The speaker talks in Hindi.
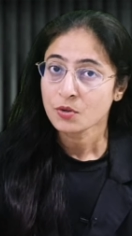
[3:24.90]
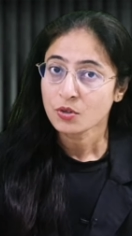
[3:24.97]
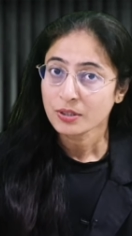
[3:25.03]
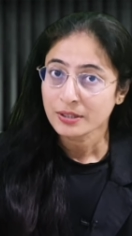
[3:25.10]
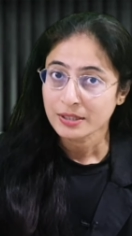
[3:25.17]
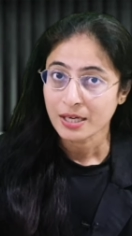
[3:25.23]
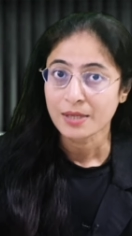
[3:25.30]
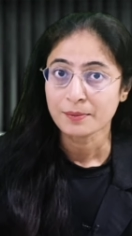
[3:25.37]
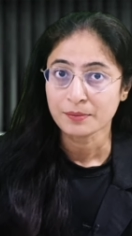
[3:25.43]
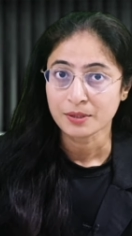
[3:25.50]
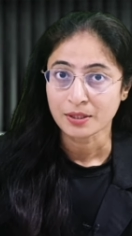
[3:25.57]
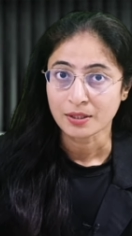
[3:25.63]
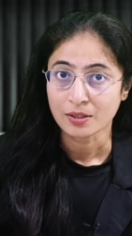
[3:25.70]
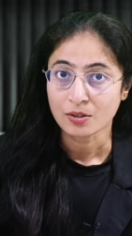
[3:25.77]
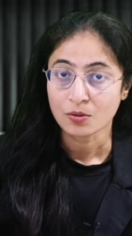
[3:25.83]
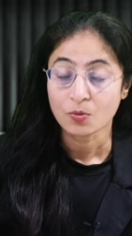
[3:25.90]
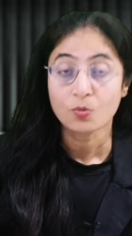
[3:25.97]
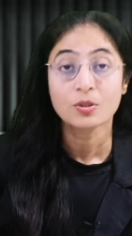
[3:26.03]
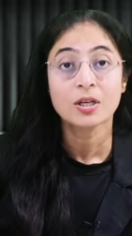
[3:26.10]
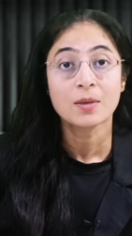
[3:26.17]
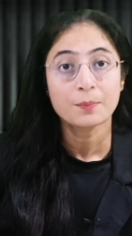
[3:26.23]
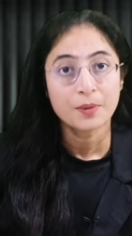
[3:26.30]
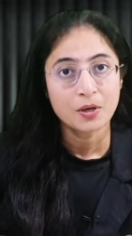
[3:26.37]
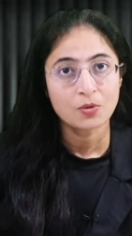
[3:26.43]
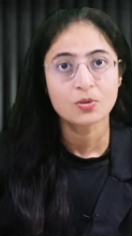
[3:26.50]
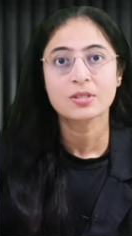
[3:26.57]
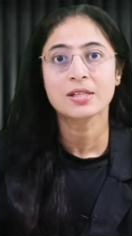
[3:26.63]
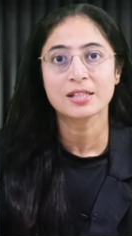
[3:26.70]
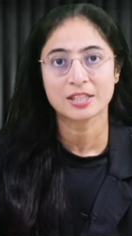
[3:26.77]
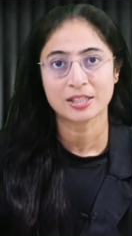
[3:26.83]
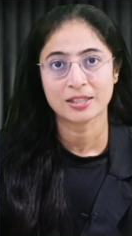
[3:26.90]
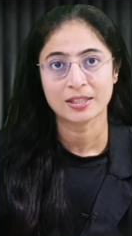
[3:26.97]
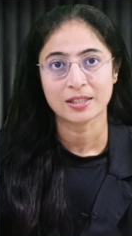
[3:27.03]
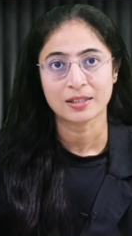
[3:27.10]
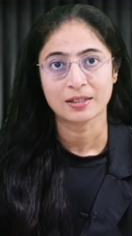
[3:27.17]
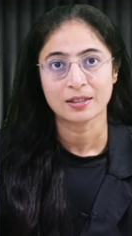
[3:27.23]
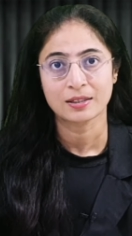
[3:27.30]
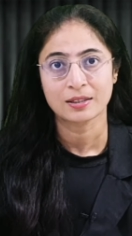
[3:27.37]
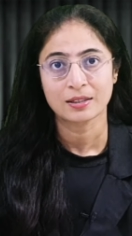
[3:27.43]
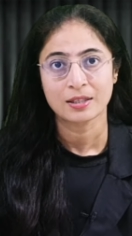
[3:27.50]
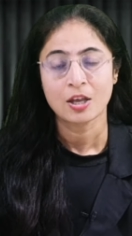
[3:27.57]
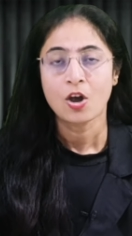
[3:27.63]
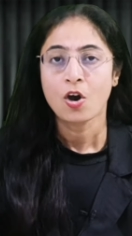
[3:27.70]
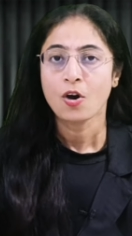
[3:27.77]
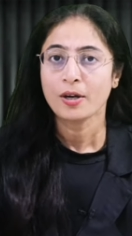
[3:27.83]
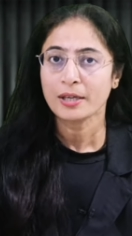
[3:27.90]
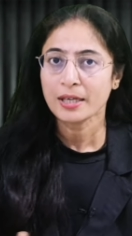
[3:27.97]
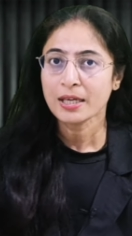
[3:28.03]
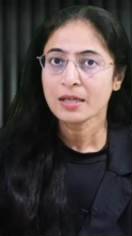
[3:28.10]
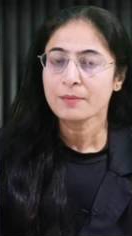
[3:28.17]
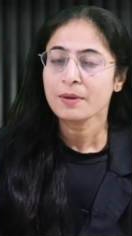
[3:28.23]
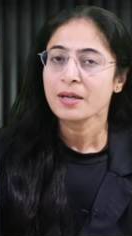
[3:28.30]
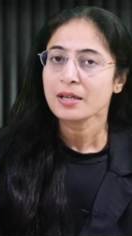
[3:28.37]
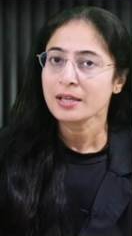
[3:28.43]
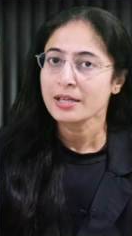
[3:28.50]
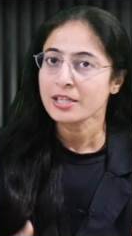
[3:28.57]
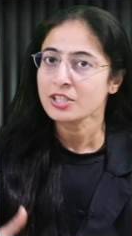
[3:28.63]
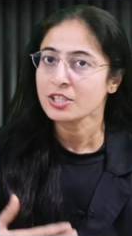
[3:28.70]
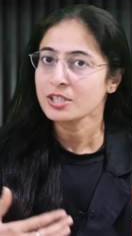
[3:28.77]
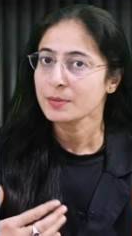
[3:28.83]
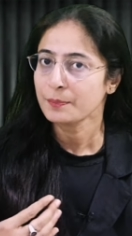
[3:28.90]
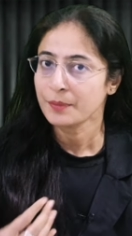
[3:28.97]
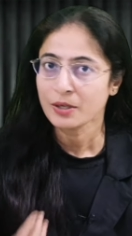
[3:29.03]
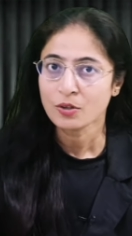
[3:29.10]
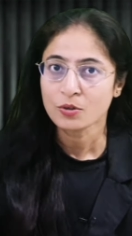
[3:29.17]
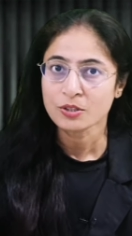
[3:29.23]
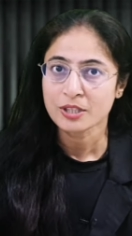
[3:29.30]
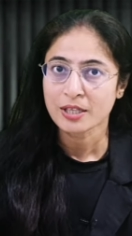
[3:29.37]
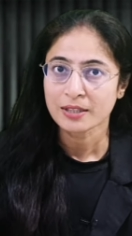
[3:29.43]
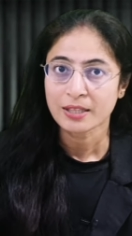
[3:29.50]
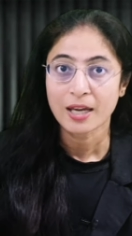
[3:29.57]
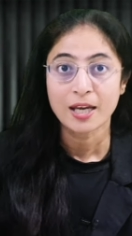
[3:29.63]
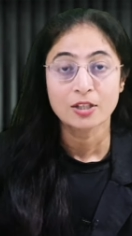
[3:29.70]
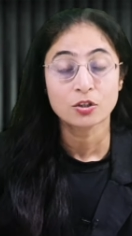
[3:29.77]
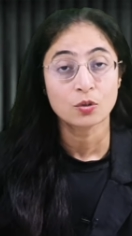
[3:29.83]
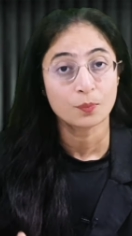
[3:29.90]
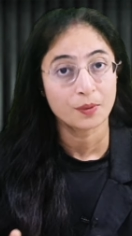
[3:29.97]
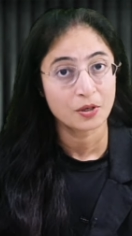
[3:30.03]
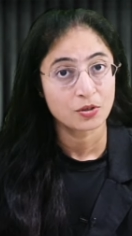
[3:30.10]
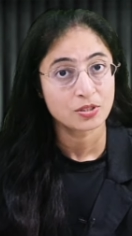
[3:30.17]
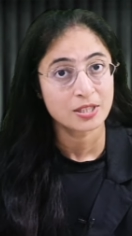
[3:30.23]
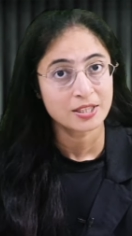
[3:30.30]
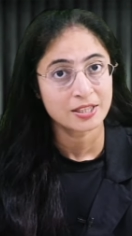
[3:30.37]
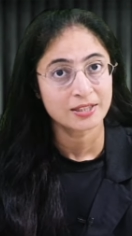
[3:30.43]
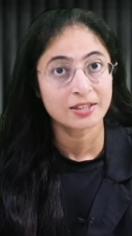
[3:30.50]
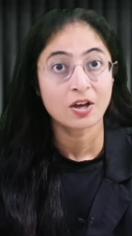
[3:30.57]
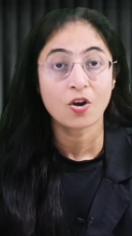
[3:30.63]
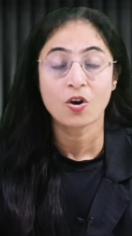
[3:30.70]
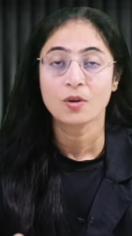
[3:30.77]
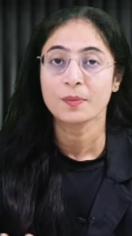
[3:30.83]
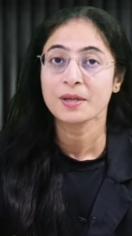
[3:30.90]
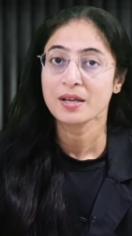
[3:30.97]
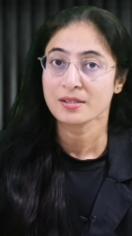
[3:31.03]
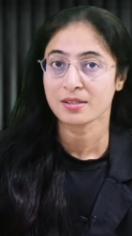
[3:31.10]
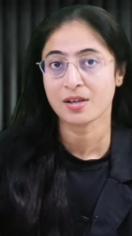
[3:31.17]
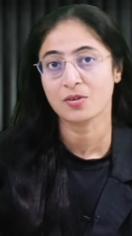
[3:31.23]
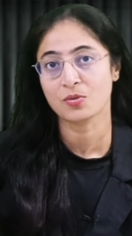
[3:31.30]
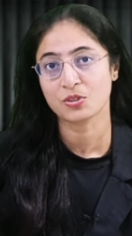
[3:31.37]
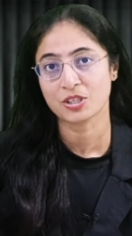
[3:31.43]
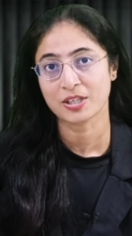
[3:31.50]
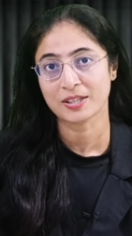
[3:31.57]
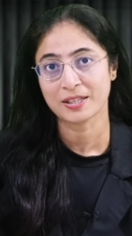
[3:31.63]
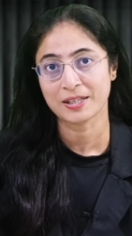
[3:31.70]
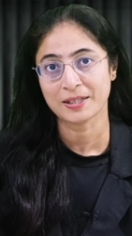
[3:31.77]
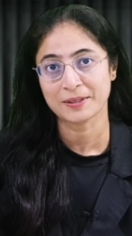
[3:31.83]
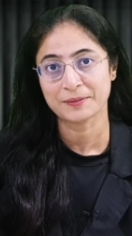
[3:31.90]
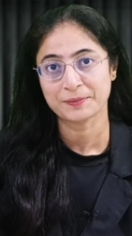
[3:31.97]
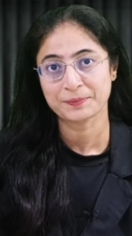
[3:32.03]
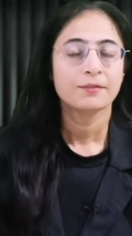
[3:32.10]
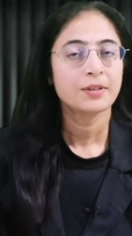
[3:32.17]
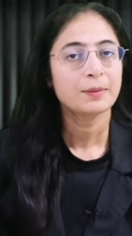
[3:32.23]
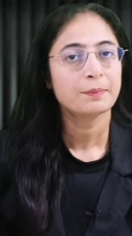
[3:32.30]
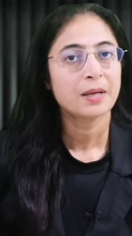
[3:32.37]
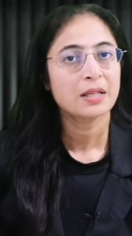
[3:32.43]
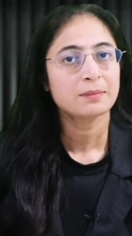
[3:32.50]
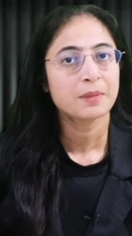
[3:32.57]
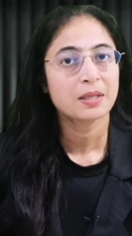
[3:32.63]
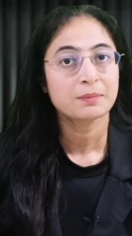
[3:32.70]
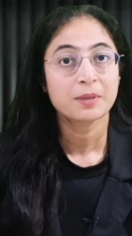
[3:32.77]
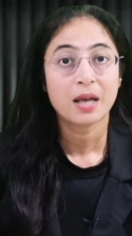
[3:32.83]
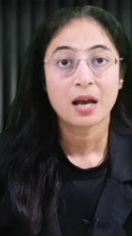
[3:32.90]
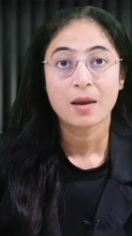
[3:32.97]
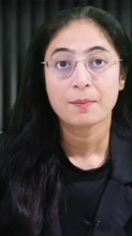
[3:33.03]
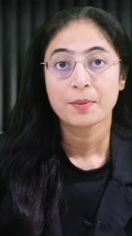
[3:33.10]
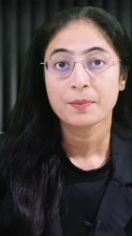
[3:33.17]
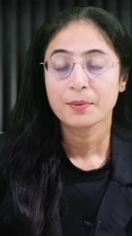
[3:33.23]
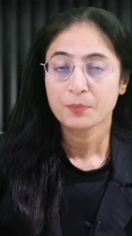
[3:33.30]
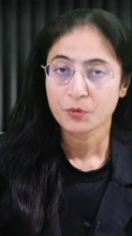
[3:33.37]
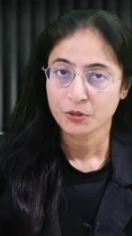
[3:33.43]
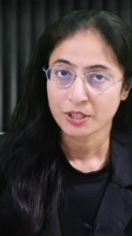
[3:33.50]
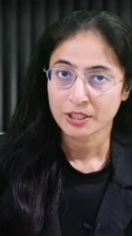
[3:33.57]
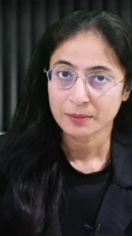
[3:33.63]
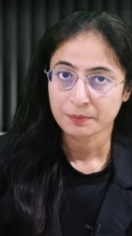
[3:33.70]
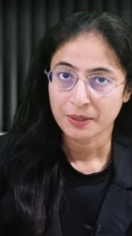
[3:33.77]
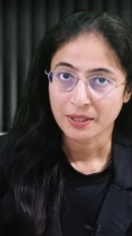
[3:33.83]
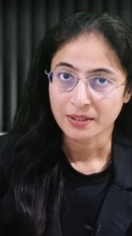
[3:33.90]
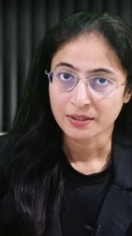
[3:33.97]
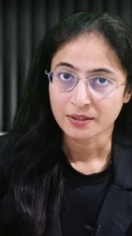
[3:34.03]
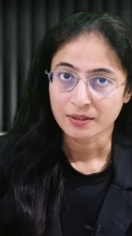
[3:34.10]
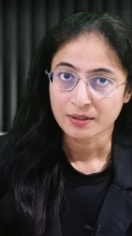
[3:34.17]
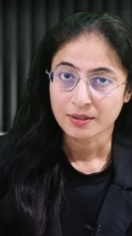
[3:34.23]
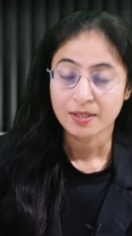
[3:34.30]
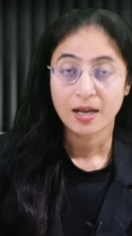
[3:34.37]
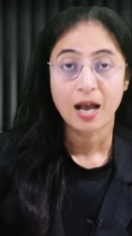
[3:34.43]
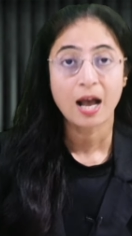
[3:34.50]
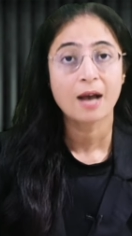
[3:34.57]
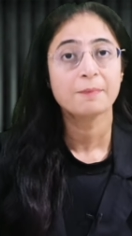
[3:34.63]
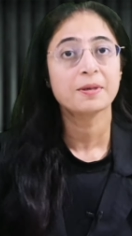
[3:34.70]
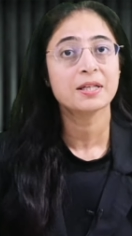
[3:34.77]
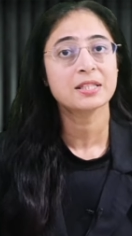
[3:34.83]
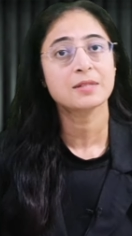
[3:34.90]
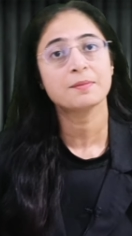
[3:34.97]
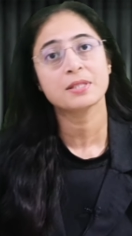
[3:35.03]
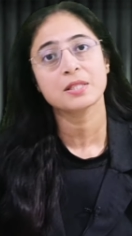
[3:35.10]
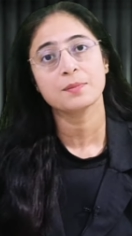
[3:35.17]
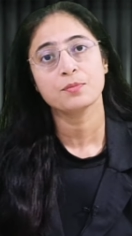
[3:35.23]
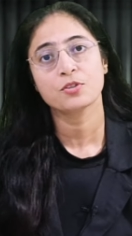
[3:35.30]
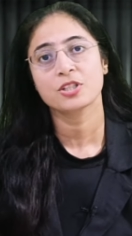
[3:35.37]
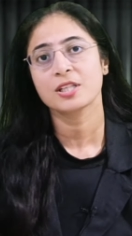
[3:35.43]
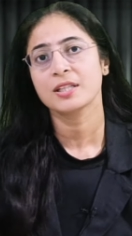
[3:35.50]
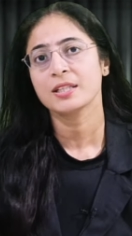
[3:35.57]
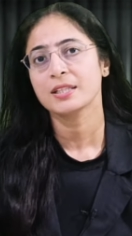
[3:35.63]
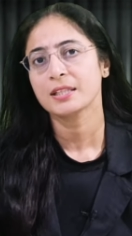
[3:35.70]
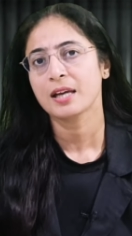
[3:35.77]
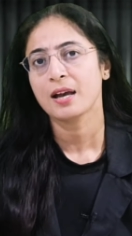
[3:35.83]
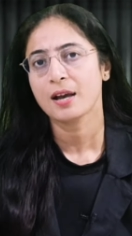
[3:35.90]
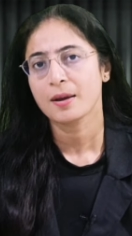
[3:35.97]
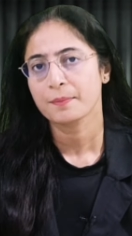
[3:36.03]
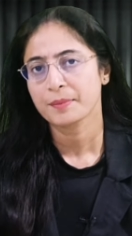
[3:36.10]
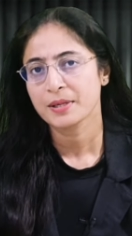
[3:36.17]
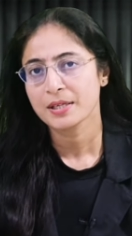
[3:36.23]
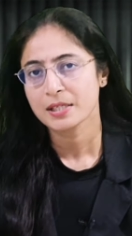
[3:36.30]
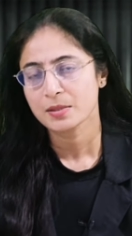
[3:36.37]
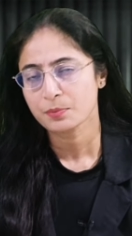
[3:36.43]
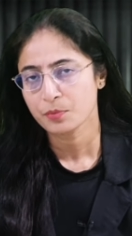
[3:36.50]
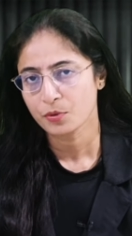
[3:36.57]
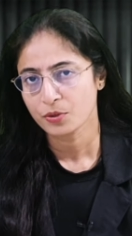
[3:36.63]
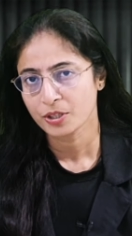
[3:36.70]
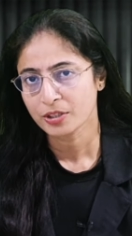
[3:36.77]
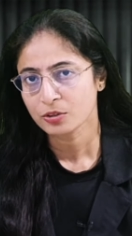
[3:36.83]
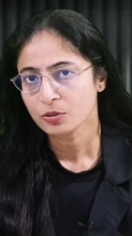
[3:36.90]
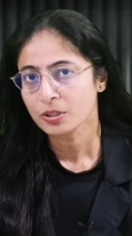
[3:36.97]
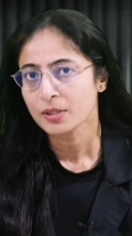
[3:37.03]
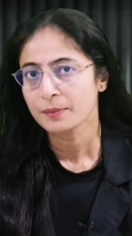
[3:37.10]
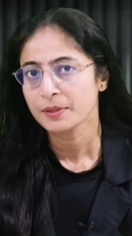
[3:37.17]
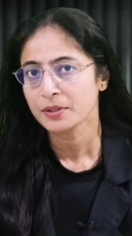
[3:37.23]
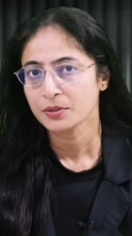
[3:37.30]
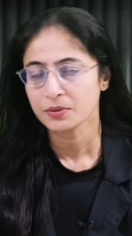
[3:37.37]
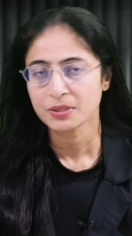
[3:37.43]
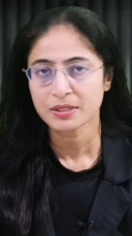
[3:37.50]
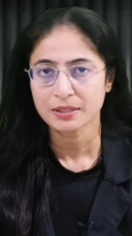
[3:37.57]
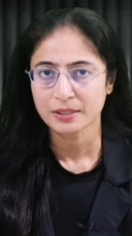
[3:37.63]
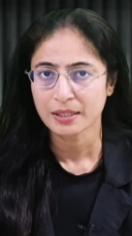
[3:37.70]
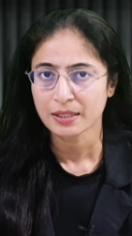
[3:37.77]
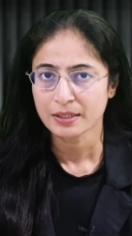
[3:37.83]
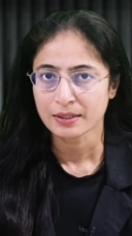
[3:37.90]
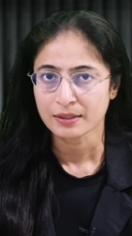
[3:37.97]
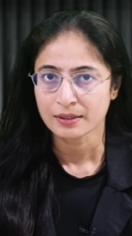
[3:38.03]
को टाइम दें उनका भरोसा जीते और एक बार कनेक्शन जब बिल्ड हो जाता है तो भरोसा जीतना और भी आसान हो जाता है फिर बात बात पे आप अपने प्रोडक्ट पे आइए आप कस्टमर से पूछिए कि क्या आपने इस प्रोडक्ट को कभी यूज़ किया है